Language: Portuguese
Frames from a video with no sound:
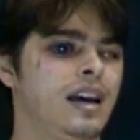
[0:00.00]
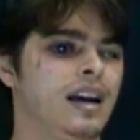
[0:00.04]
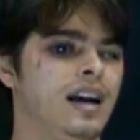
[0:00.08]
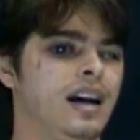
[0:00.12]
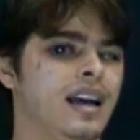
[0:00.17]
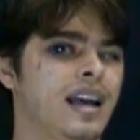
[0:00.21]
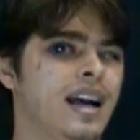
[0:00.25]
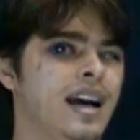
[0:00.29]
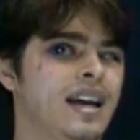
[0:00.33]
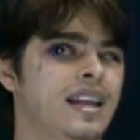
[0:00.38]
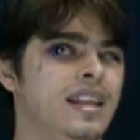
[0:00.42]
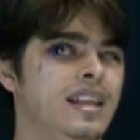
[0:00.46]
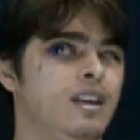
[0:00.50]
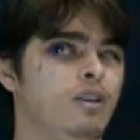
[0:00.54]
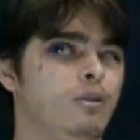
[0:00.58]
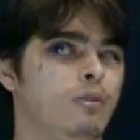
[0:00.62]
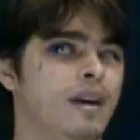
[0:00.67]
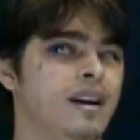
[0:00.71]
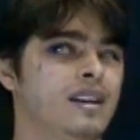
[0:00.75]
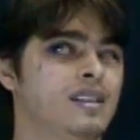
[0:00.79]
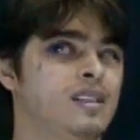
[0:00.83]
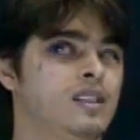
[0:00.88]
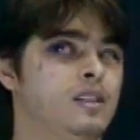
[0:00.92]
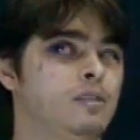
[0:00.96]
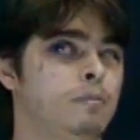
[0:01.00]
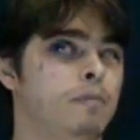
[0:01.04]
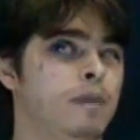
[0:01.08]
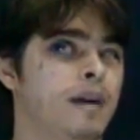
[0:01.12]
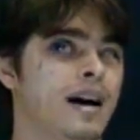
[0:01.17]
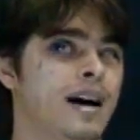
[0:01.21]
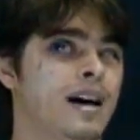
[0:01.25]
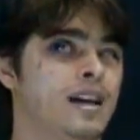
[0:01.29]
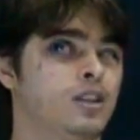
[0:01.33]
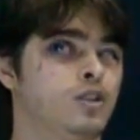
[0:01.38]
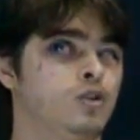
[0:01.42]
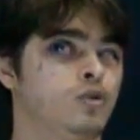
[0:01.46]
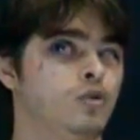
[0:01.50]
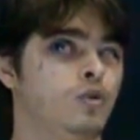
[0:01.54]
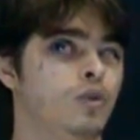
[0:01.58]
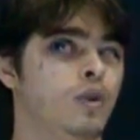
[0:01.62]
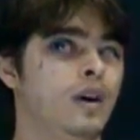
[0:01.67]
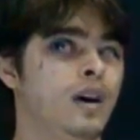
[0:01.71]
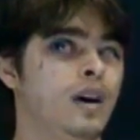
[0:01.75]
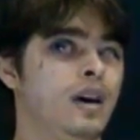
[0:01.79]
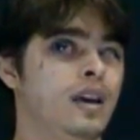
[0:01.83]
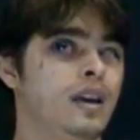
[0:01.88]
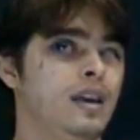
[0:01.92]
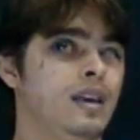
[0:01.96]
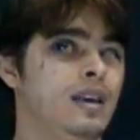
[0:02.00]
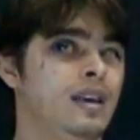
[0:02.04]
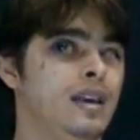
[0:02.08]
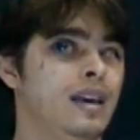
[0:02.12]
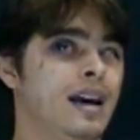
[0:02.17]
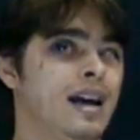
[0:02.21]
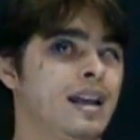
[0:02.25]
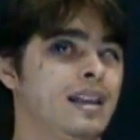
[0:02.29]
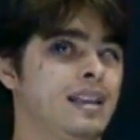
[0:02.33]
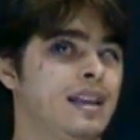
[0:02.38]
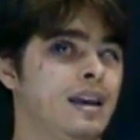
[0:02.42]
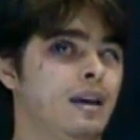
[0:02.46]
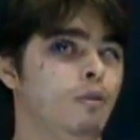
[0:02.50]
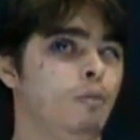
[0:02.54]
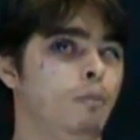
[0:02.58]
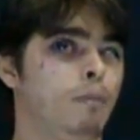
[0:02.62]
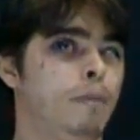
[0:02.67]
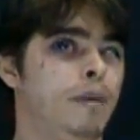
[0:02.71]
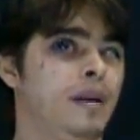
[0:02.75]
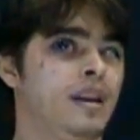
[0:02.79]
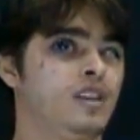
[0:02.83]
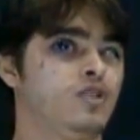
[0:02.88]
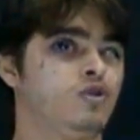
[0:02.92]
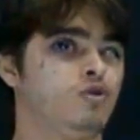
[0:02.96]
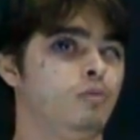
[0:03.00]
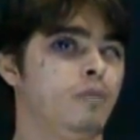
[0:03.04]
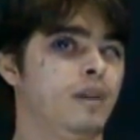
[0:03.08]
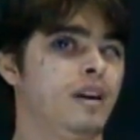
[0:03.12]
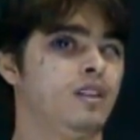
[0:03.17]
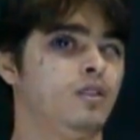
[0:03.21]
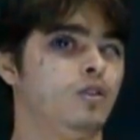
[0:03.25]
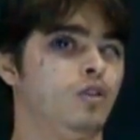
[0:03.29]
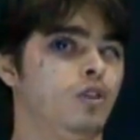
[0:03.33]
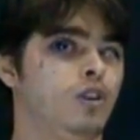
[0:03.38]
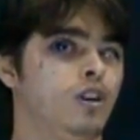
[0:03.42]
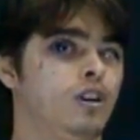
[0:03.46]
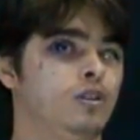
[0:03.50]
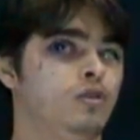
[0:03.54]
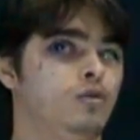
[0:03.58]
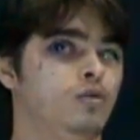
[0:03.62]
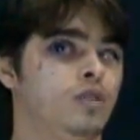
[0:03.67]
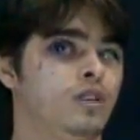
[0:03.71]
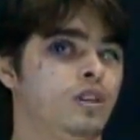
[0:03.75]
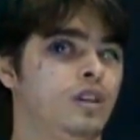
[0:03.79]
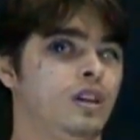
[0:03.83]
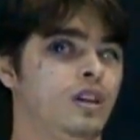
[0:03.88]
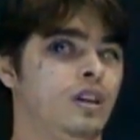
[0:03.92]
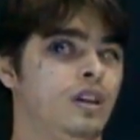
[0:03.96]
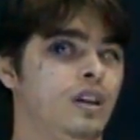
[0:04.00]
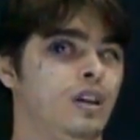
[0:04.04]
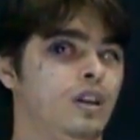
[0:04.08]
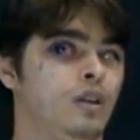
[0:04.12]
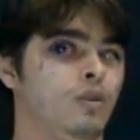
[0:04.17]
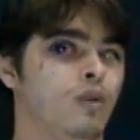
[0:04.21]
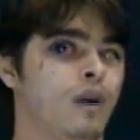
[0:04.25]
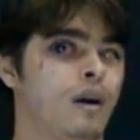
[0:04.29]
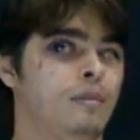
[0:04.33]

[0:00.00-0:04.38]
ganhariam mais espaço e até um preço menor do que